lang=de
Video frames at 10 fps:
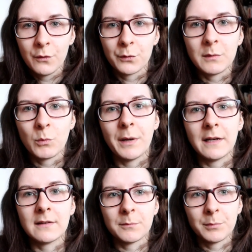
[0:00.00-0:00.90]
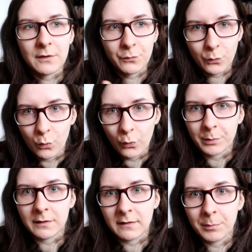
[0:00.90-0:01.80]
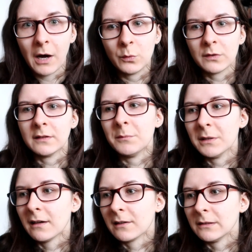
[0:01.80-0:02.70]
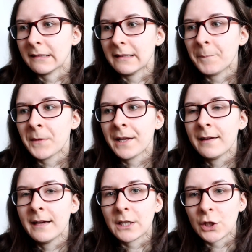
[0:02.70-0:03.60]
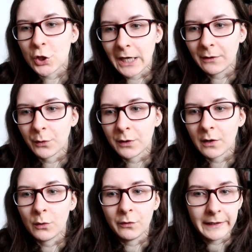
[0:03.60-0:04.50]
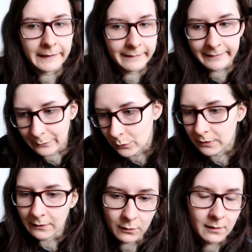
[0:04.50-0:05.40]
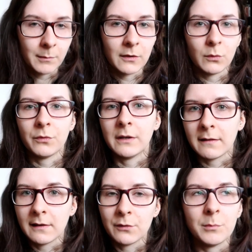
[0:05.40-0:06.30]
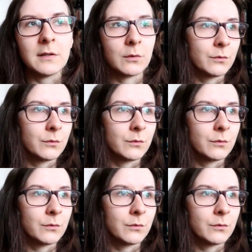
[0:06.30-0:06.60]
für den Moment bin ich froh über diese Pause, die mir da quasi geschenkt wird, auch wenn das natürlich ja trotzdem also finanziell für mich